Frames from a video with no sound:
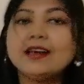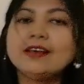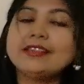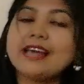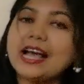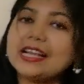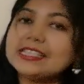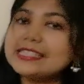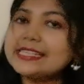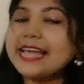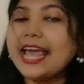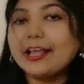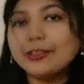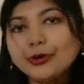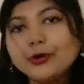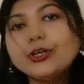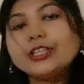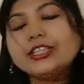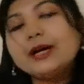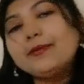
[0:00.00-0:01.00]
তা আজকে
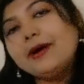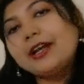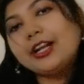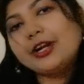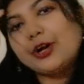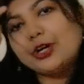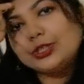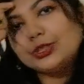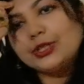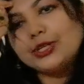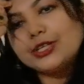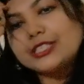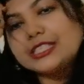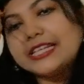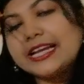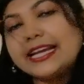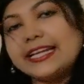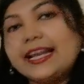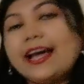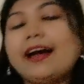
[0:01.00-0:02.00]
এত কথা বলার অর্থ
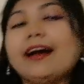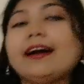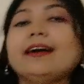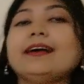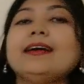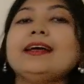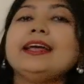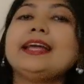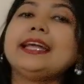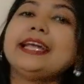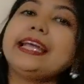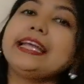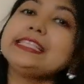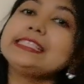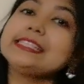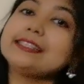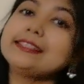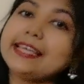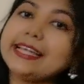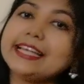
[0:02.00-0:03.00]
হচ্ছে এটা এই
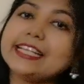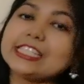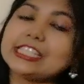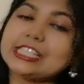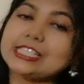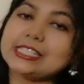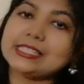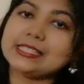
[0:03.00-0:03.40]
যে দেশ